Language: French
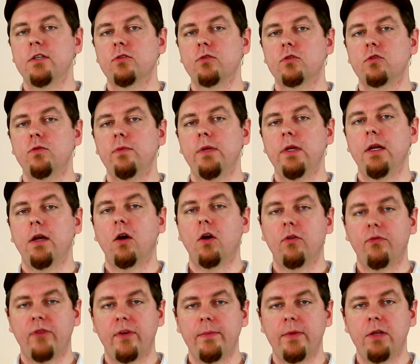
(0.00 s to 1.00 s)
ils ont subi les
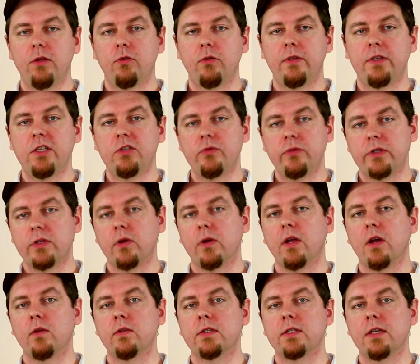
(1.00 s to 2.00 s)
grandes famines de
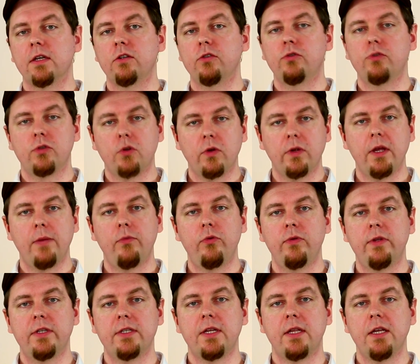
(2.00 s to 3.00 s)
1845 jusqu'au début
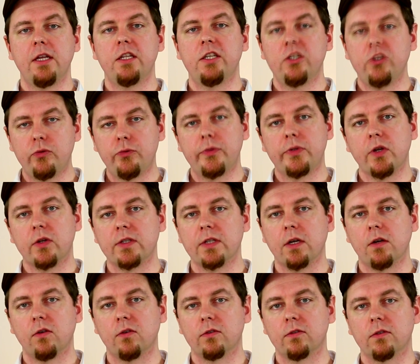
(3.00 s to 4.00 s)
des années
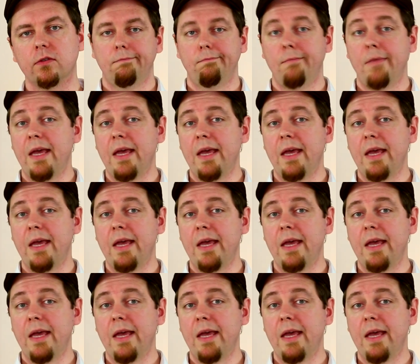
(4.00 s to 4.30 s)
1850.